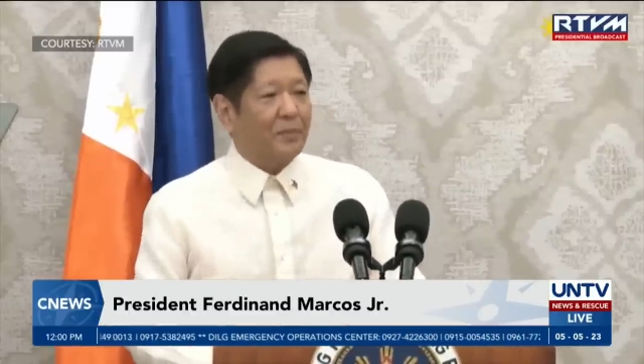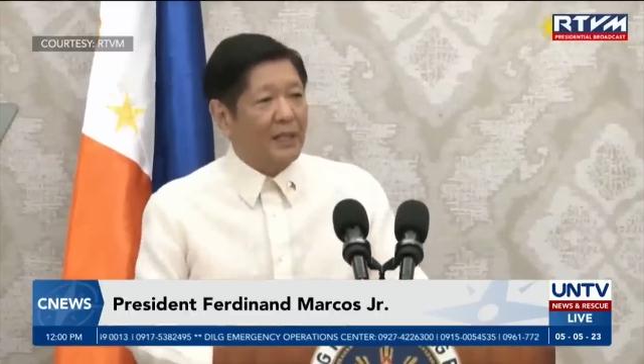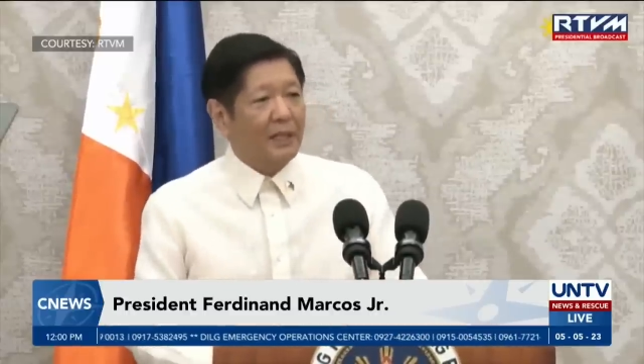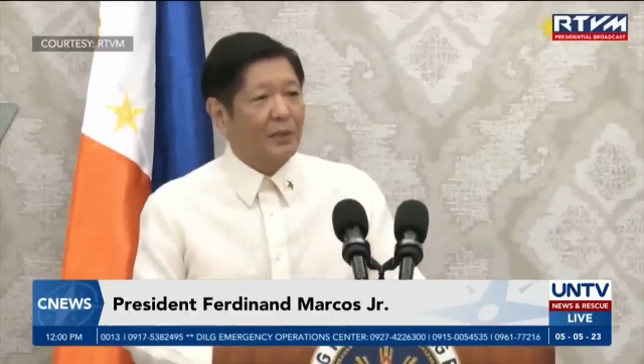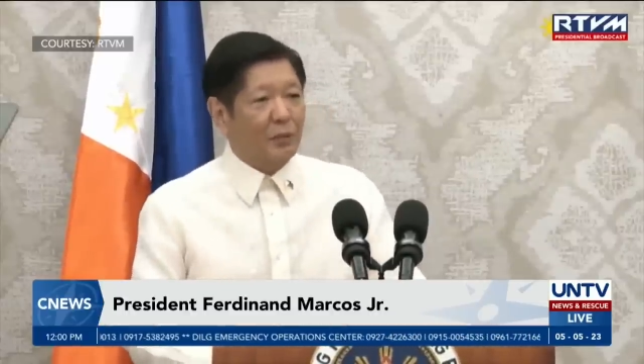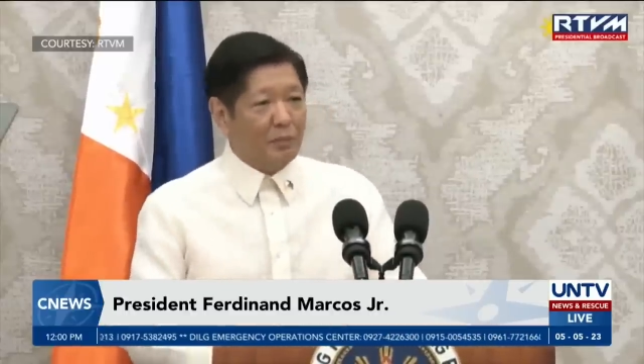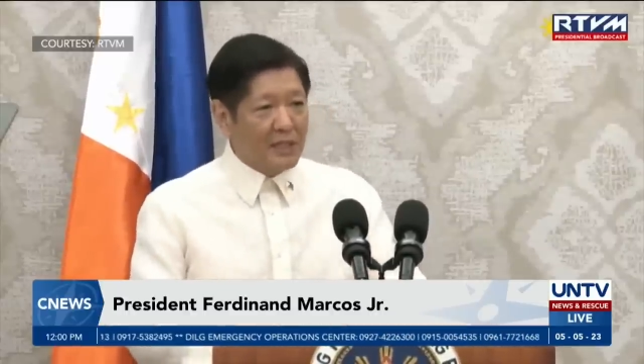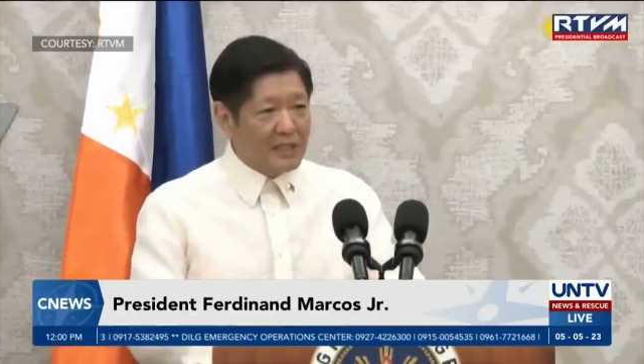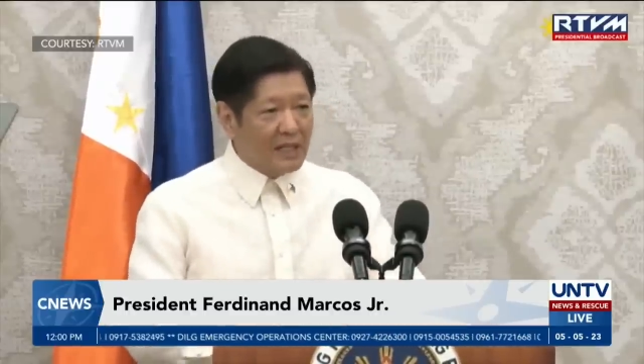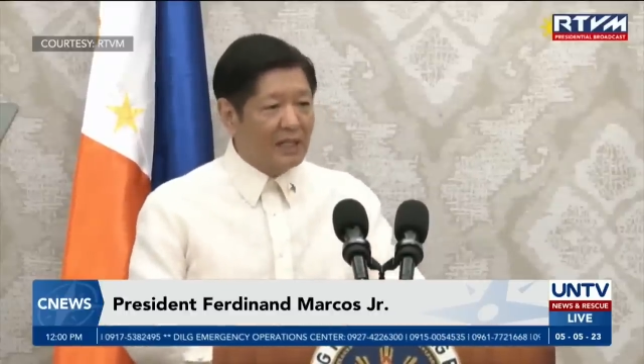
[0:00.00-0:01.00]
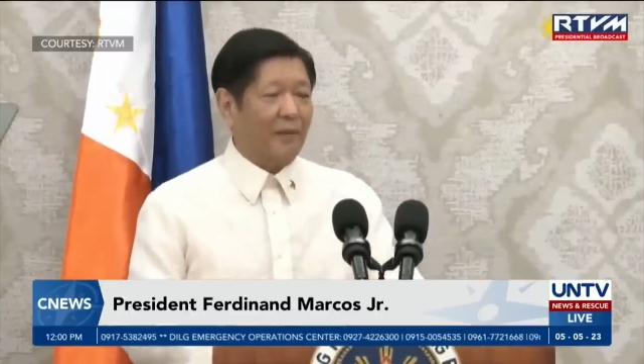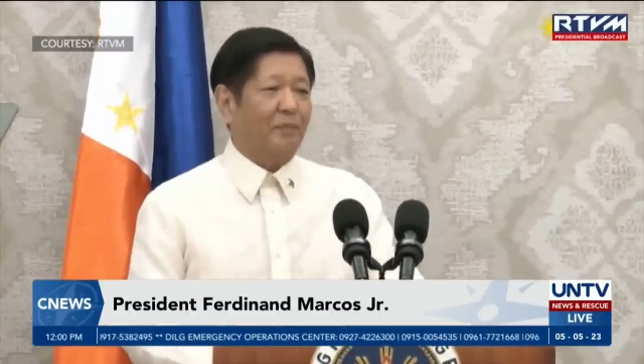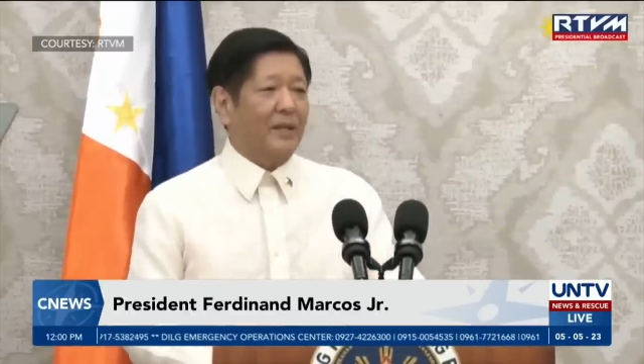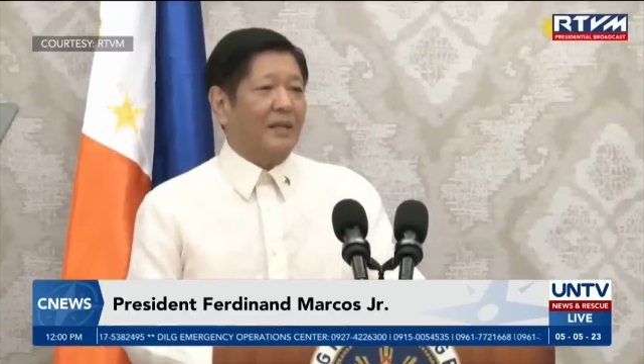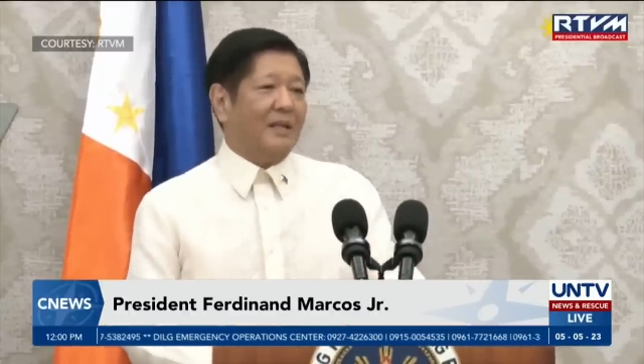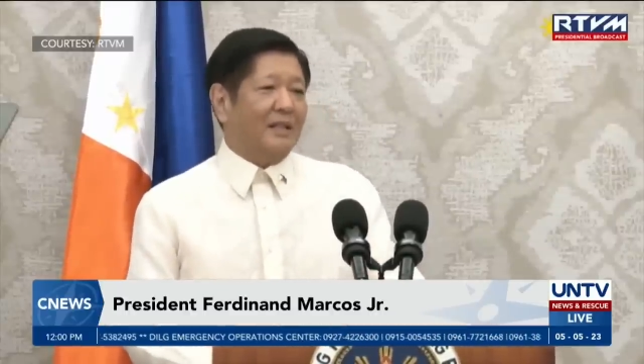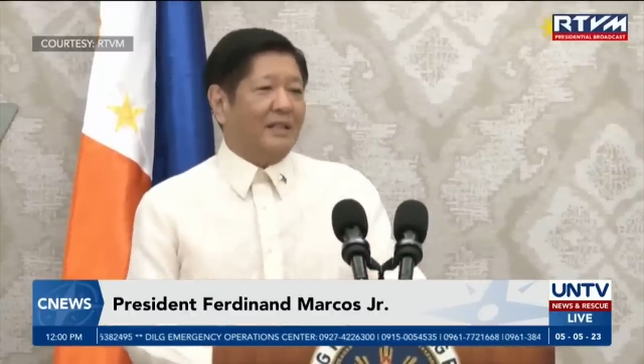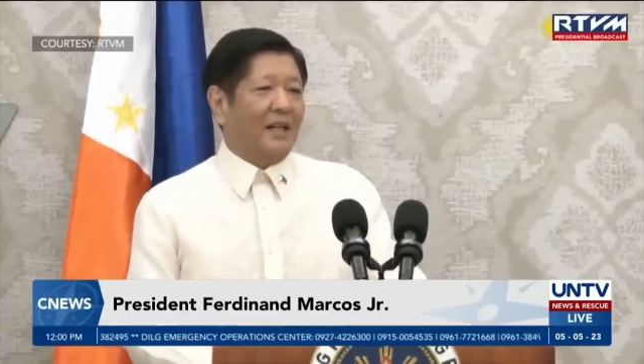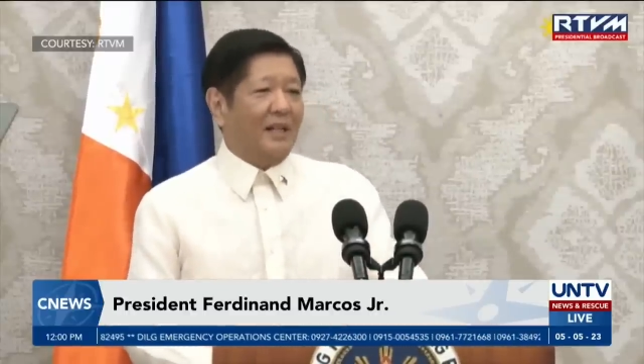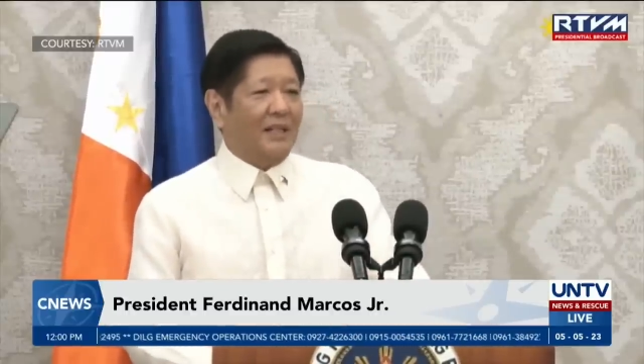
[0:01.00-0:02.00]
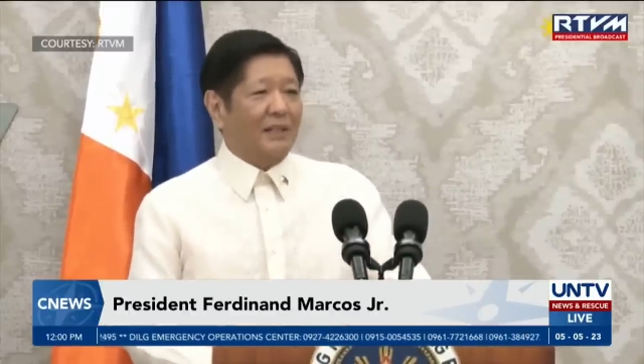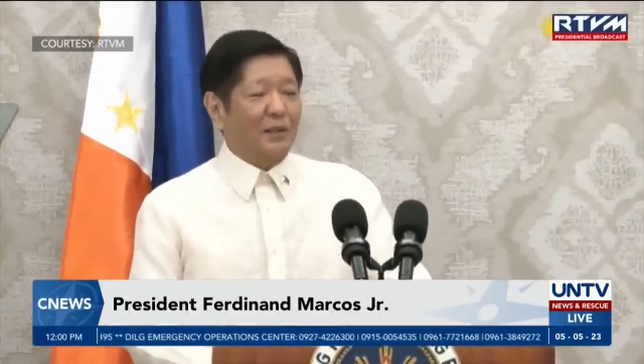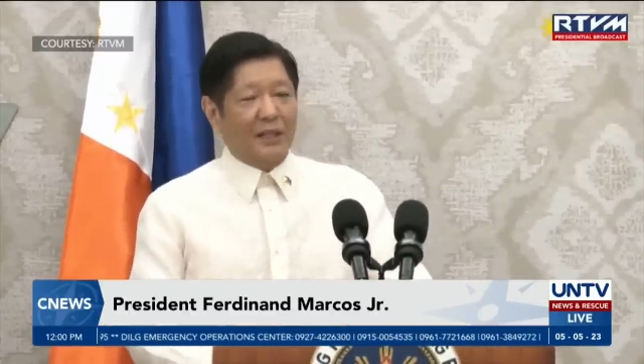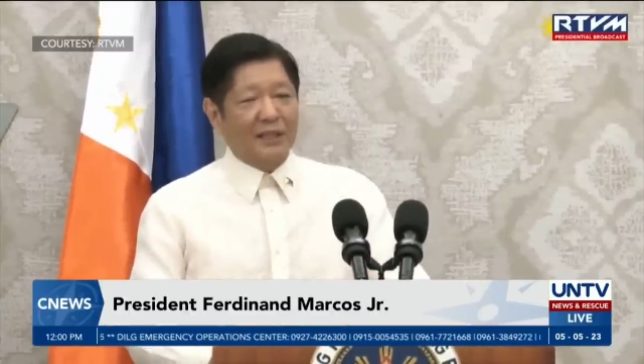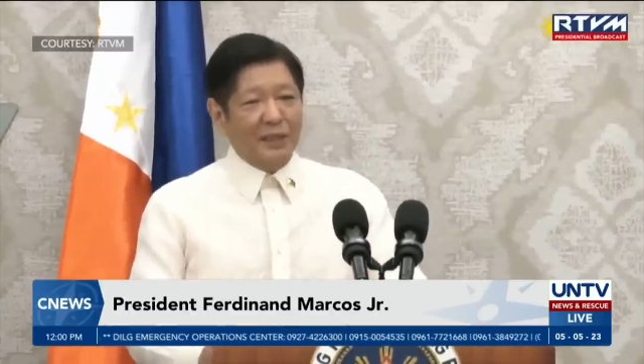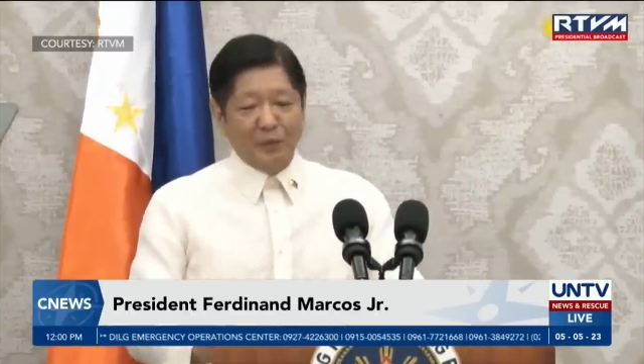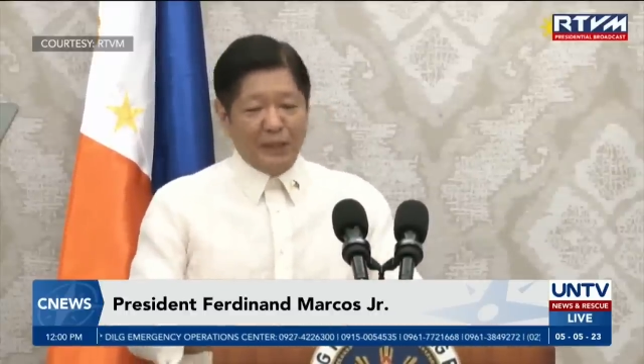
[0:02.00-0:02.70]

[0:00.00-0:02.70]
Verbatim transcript: dahil kuminsan uh, ah, yung hindi mo